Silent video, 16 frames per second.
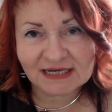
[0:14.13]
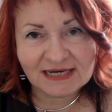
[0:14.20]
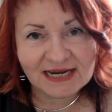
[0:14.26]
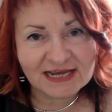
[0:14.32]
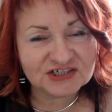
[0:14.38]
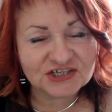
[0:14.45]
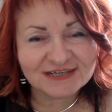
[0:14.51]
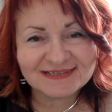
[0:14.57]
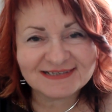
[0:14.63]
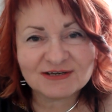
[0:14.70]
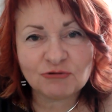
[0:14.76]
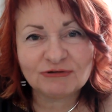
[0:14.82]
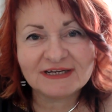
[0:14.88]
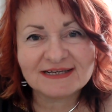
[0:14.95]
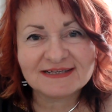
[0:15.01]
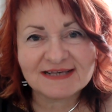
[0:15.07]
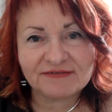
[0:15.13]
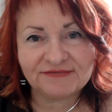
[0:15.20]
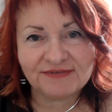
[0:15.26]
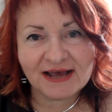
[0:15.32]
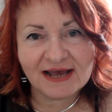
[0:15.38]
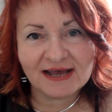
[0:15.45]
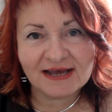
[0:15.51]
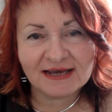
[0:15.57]
la gestion des
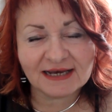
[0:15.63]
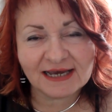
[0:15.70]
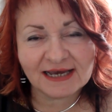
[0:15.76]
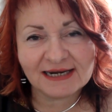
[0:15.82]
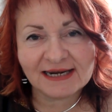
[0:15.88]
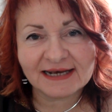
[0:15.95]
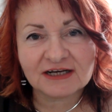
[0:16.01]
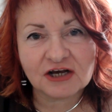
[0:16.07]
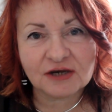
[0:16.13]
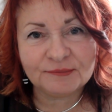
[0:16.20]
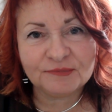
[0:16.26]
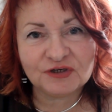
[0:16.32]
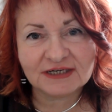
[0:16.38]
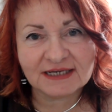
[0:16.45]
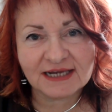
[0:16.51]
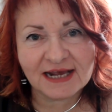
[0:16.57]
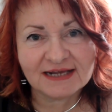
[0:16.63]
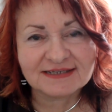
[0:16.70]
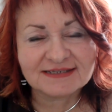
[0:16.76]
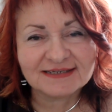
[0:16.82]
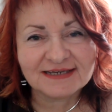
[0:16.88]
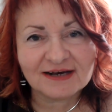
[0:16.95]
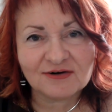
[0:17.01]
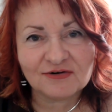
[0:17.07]
affaires, à la
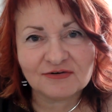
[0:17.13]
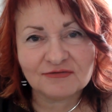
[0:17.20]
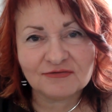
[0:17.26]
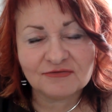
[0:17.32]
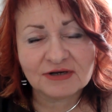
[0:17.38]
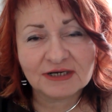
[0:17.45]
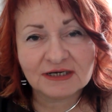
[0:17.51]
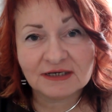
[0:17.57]
communication.